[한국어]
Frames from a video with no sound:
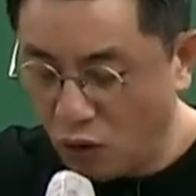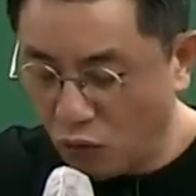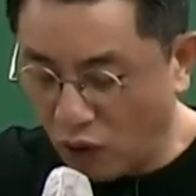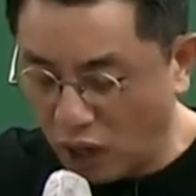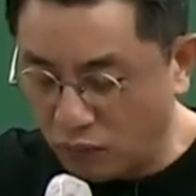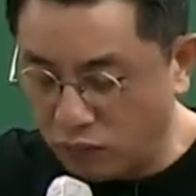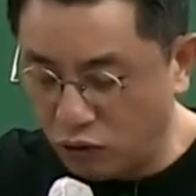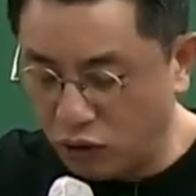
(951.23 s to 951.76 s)

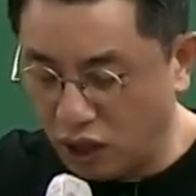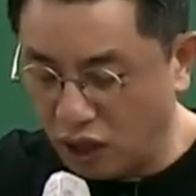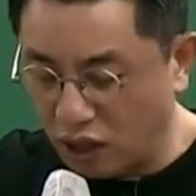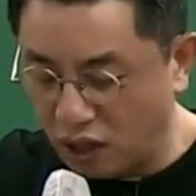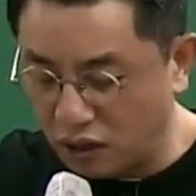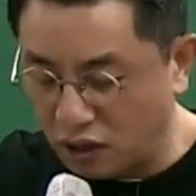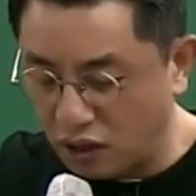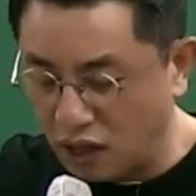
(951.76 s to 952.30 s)
외부
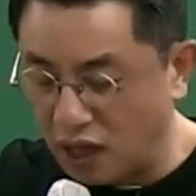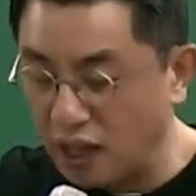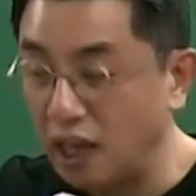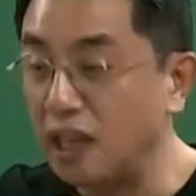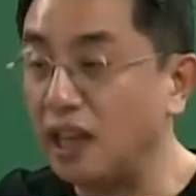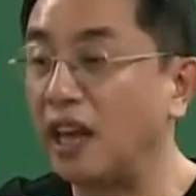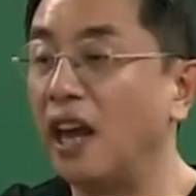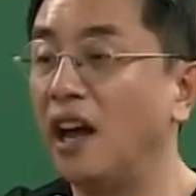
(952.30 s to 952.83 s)
기관들
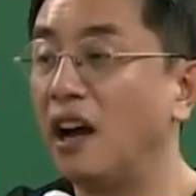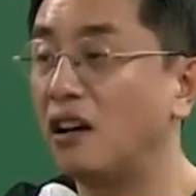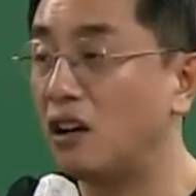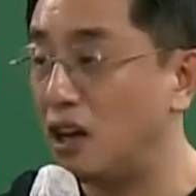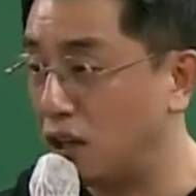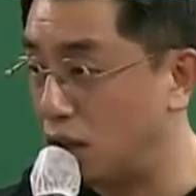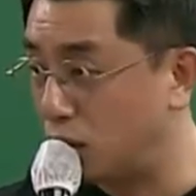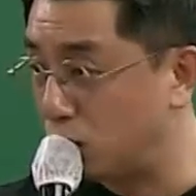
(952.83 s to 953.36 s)
간의 계약
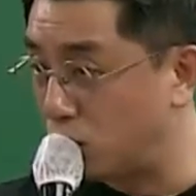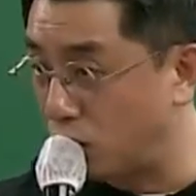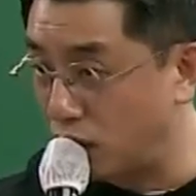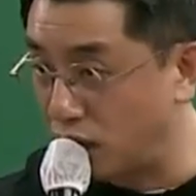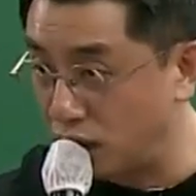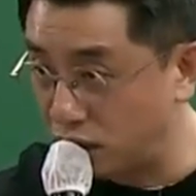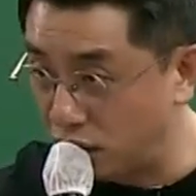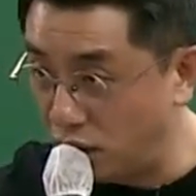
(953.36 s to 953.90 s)
관계를
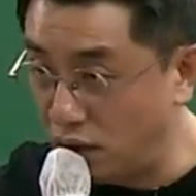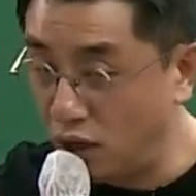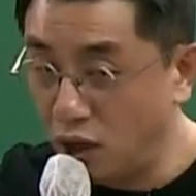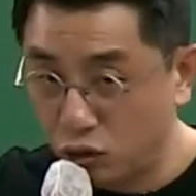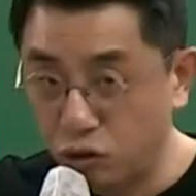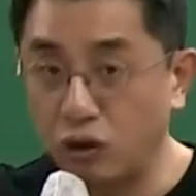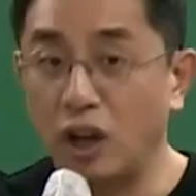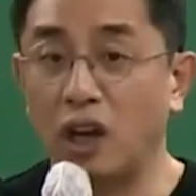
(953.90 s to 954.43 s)
통해서
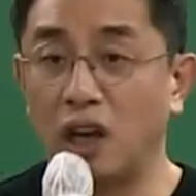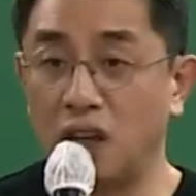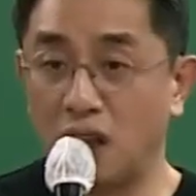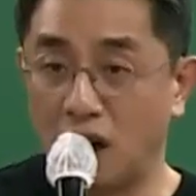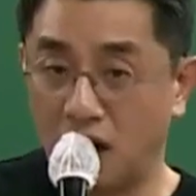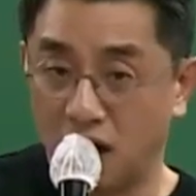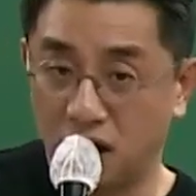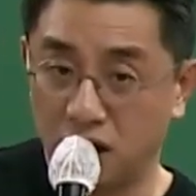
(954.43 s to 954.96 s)
수행해
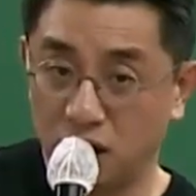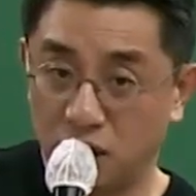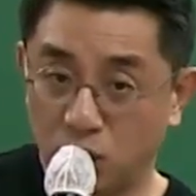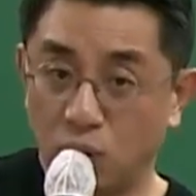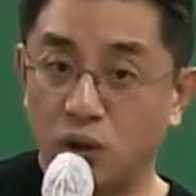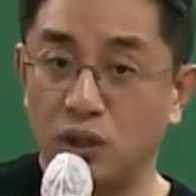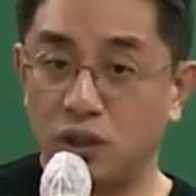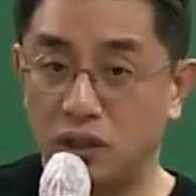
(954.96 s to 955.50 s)
나가는,
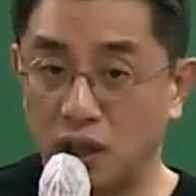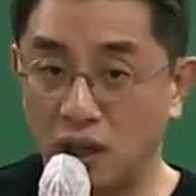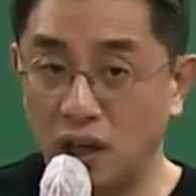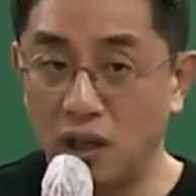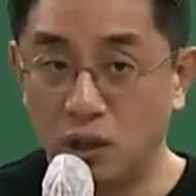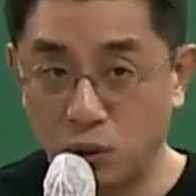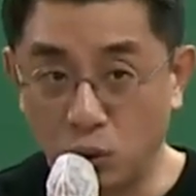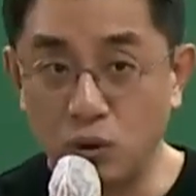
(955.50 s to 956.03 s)
이런 이제
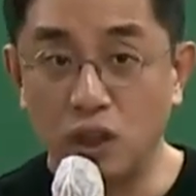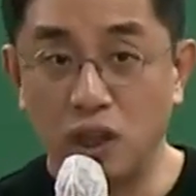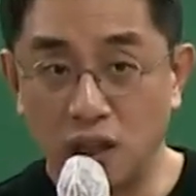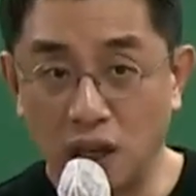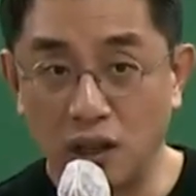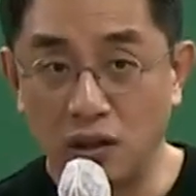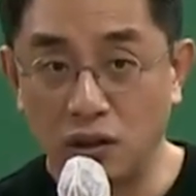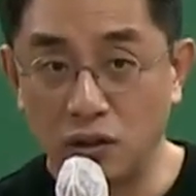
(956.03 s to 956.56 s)
조직이
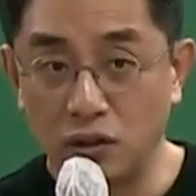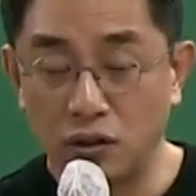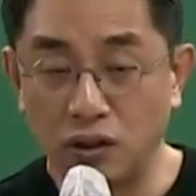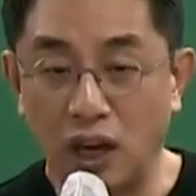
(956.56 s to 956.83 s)
되는 거죠.